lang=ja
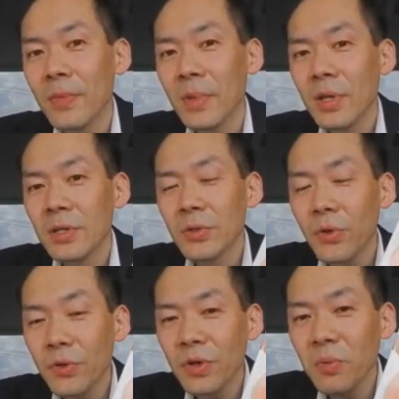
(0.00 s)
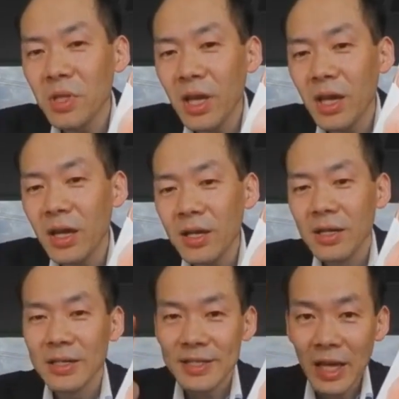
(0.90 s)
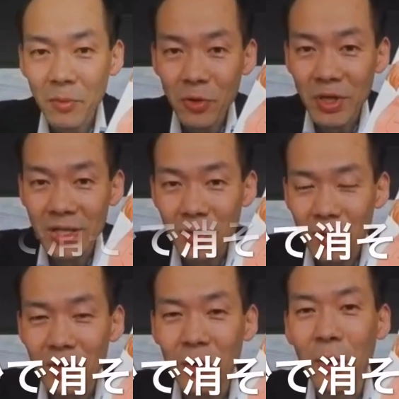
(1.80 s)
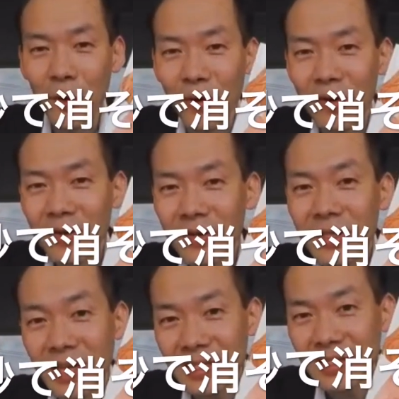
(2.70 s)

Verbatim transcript: そういう意味で3秒で消そうっていう本です。